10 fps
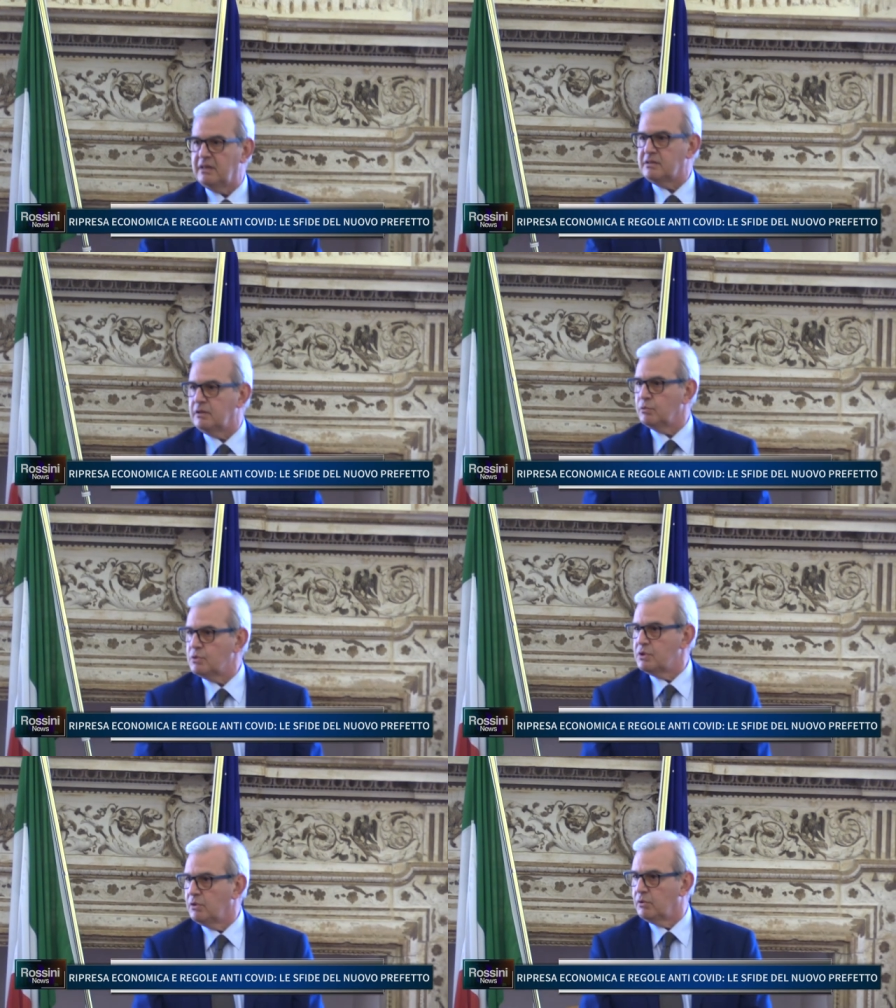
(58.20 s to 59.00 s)
amo
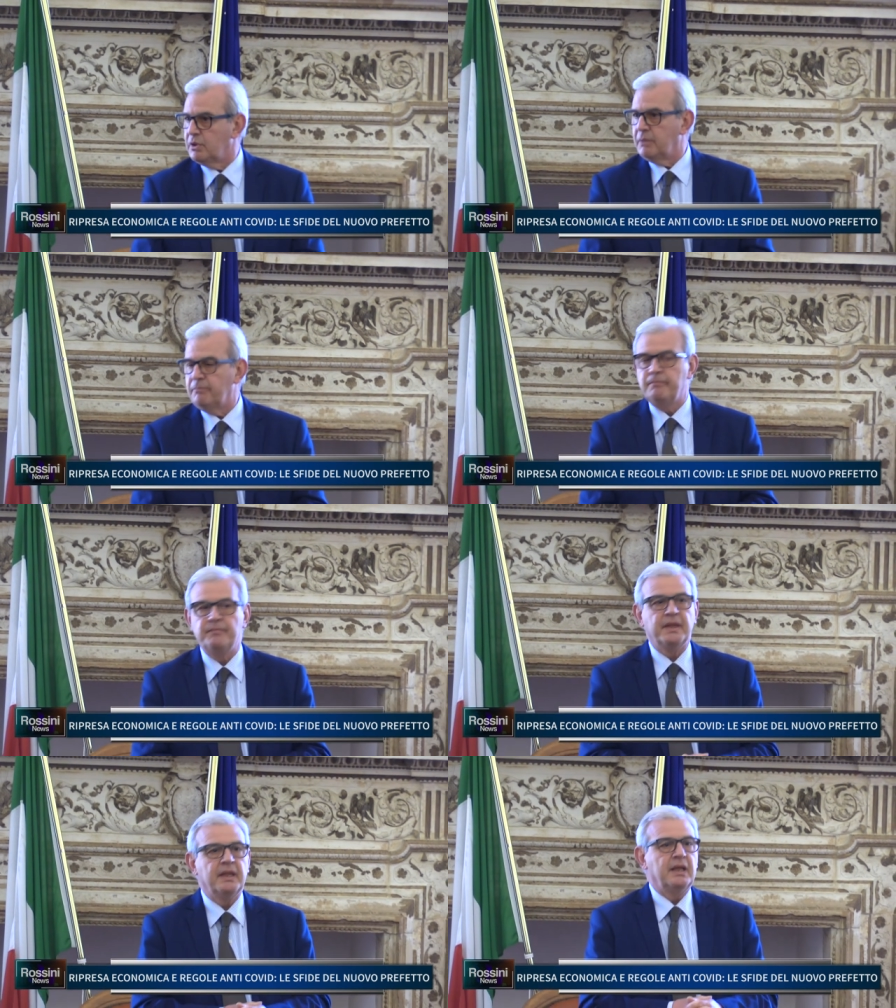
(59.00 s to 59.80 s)
lavorare
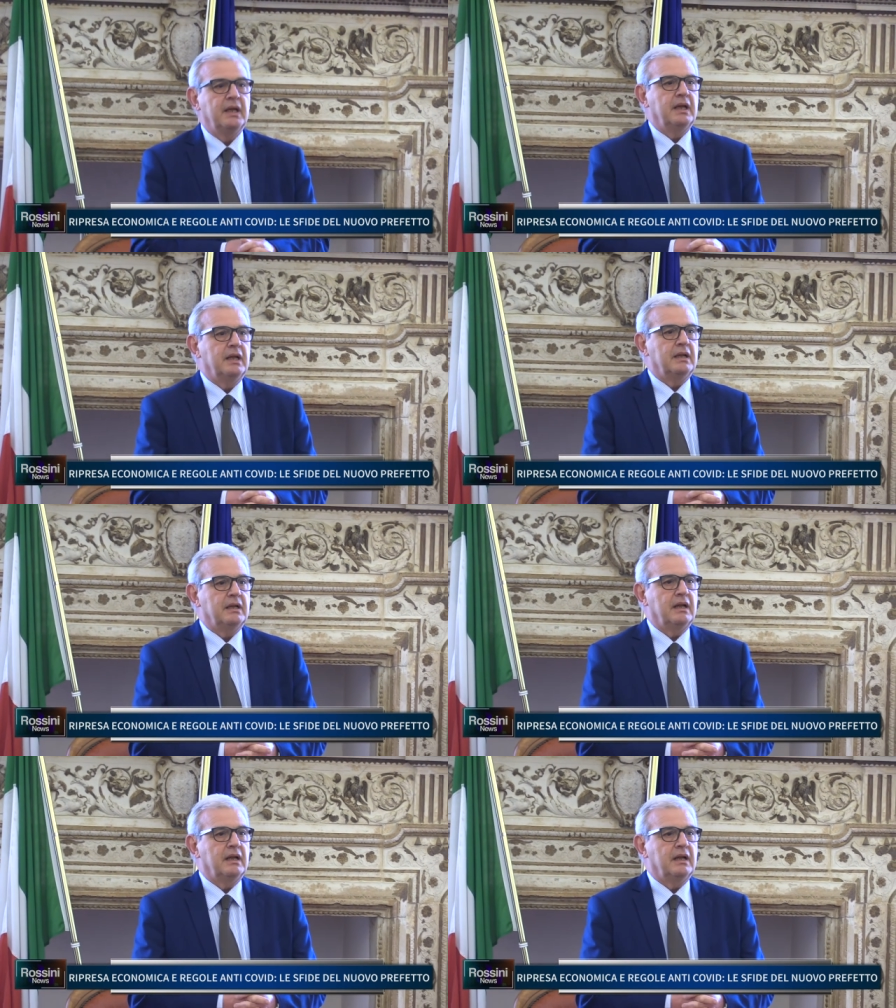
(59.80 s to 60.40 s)
molto di squadra,